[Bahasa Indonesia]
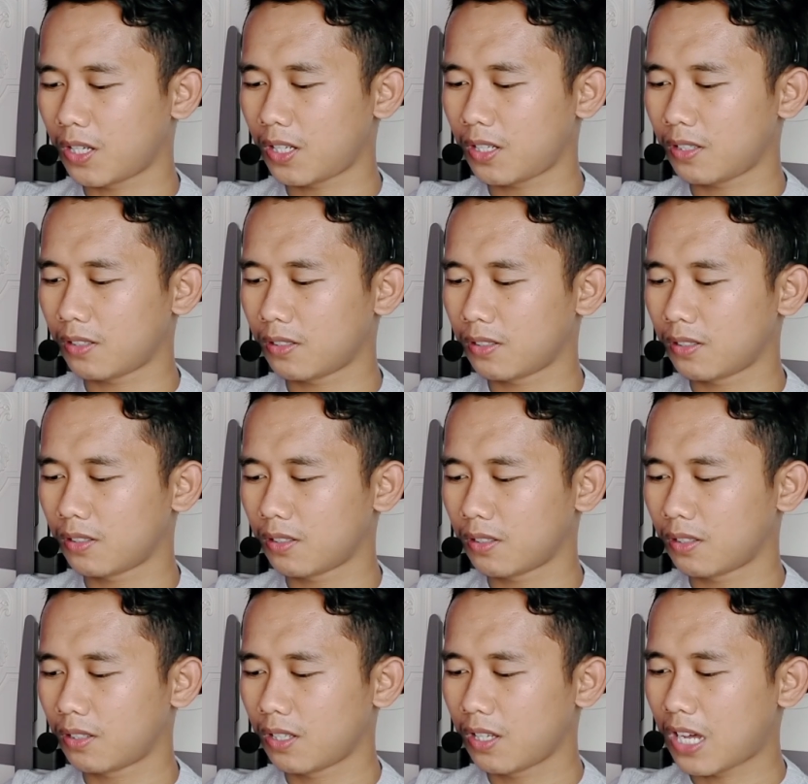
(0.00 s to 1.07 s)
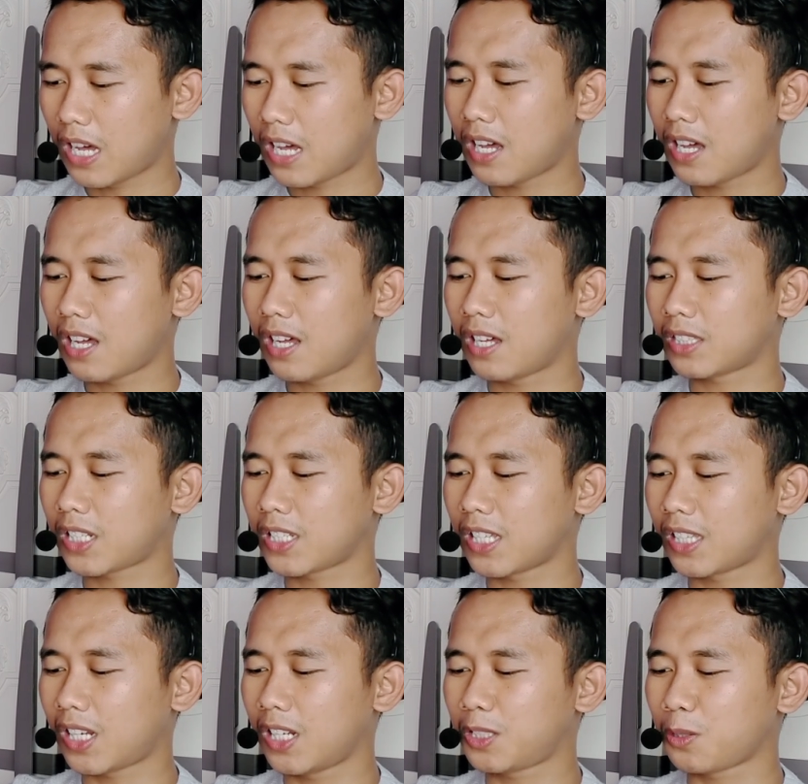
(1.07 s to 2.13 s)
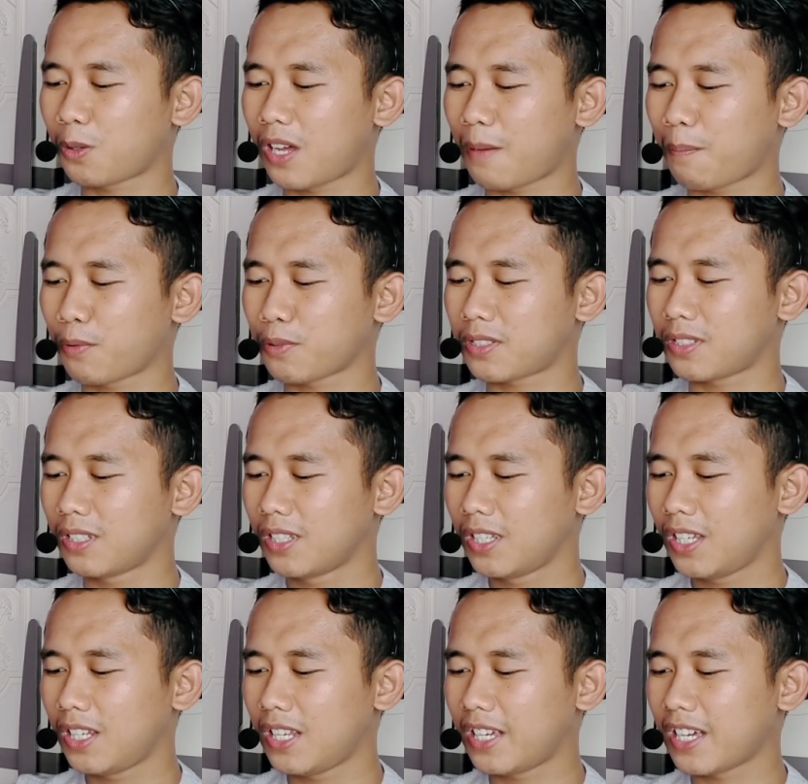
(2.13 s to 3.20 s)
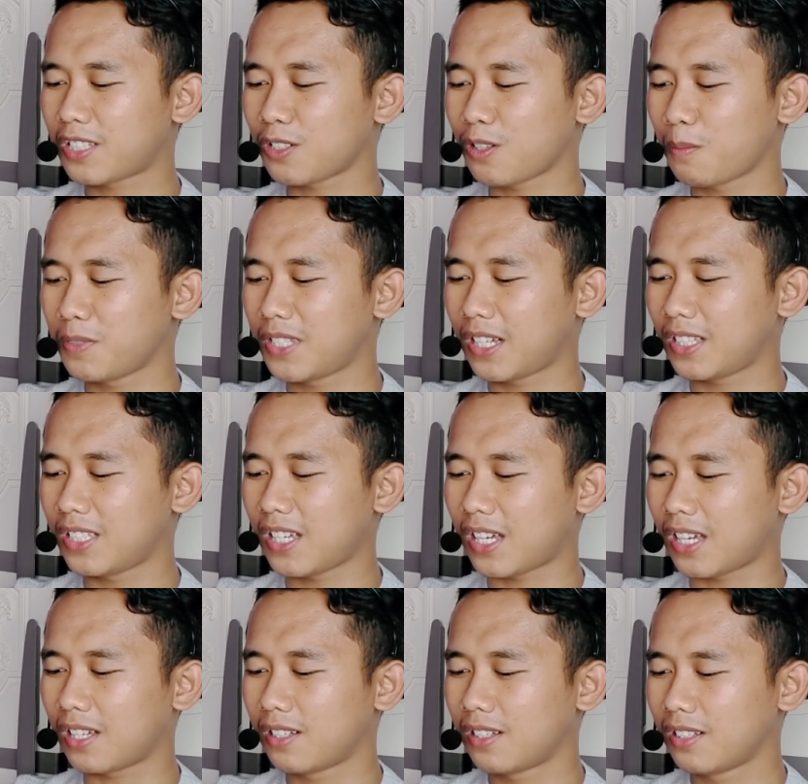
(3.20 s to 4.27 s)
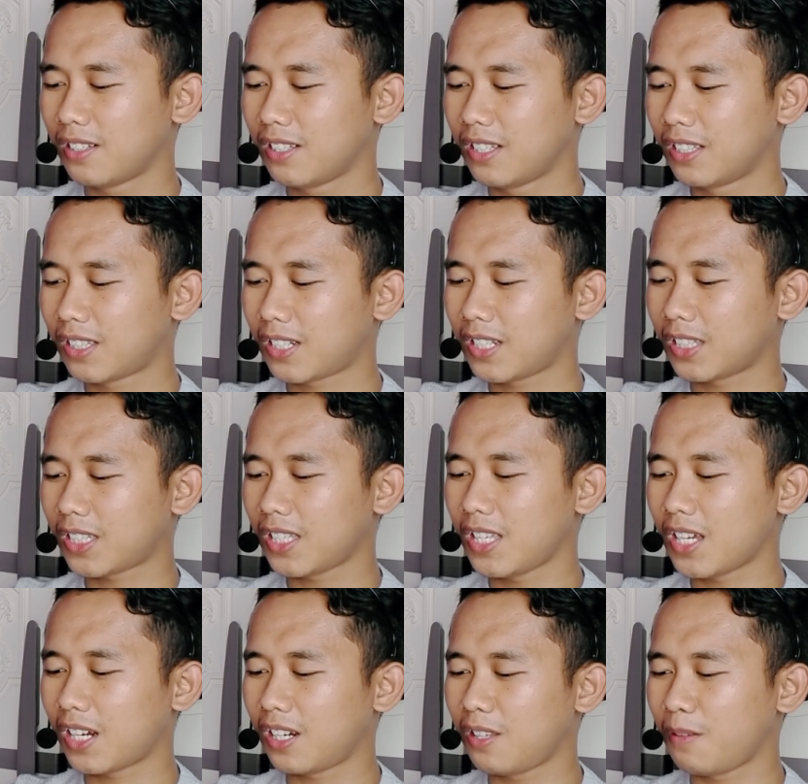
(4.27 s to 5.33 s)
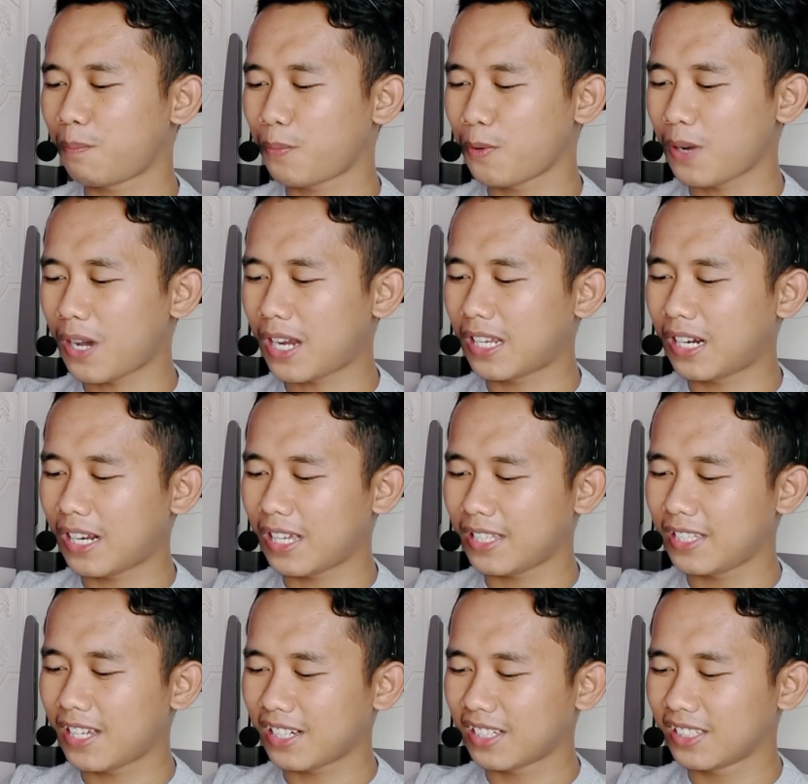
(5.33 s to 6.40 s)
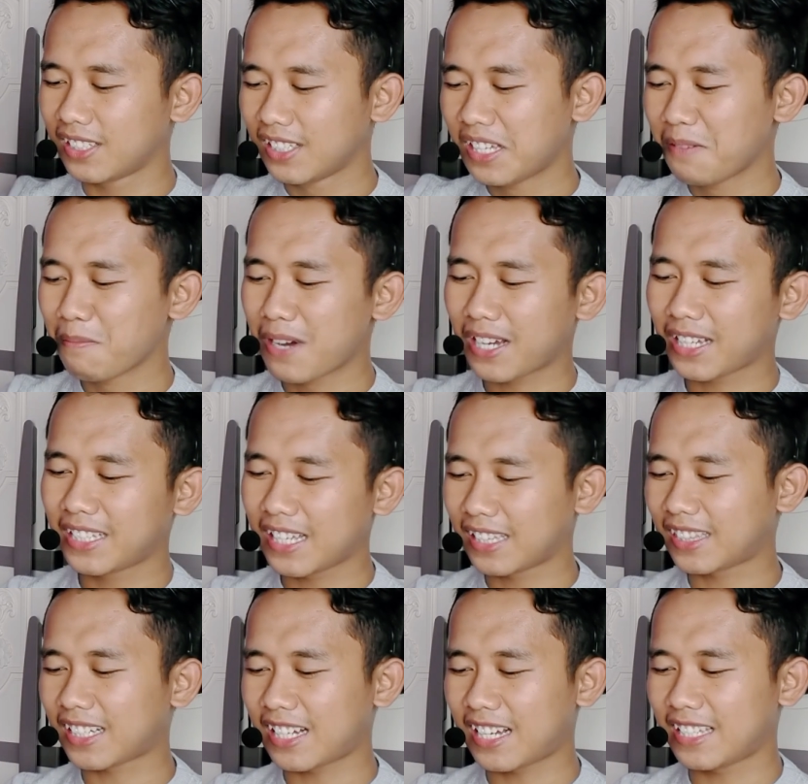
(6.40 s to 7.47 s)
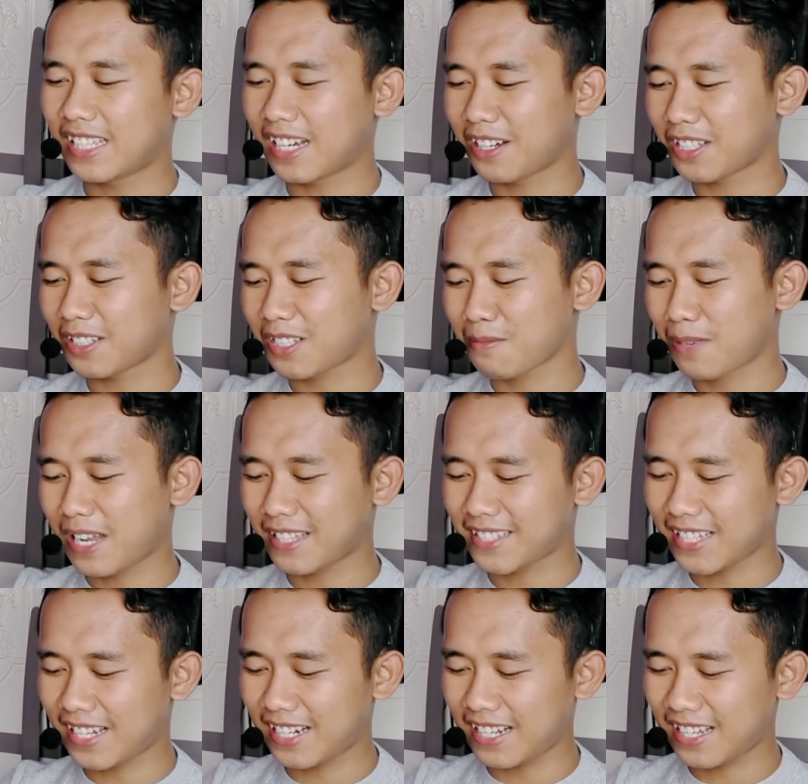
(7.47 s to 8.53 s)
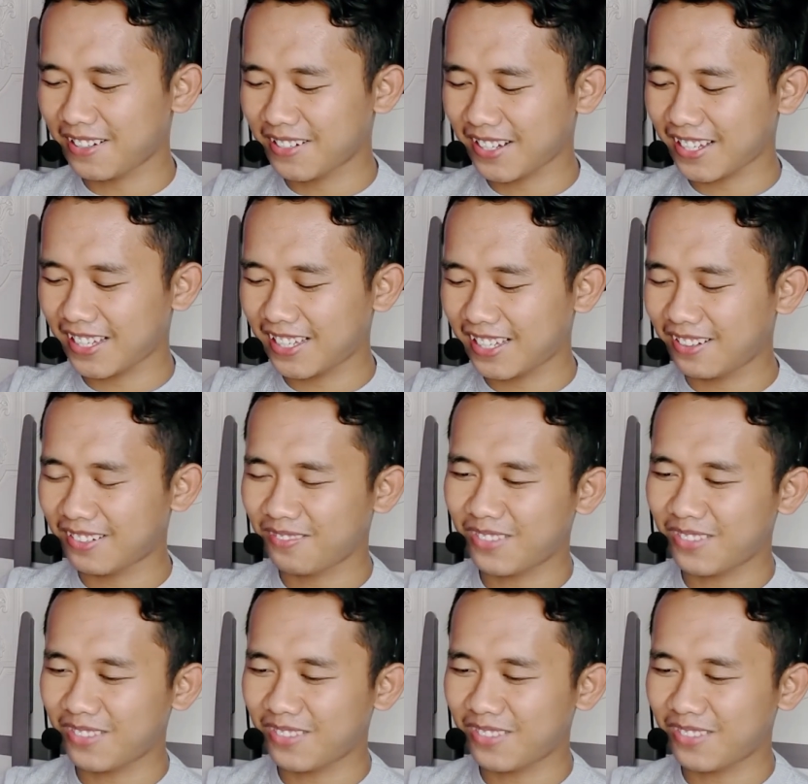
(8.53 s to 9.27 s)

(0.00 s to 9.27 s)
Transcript: juga. Ah, ternyata disuruh hapus. Ini guys objeknya. Ternyata yang nipu adalah yang bagian tengah yang sebelah sana. Oke,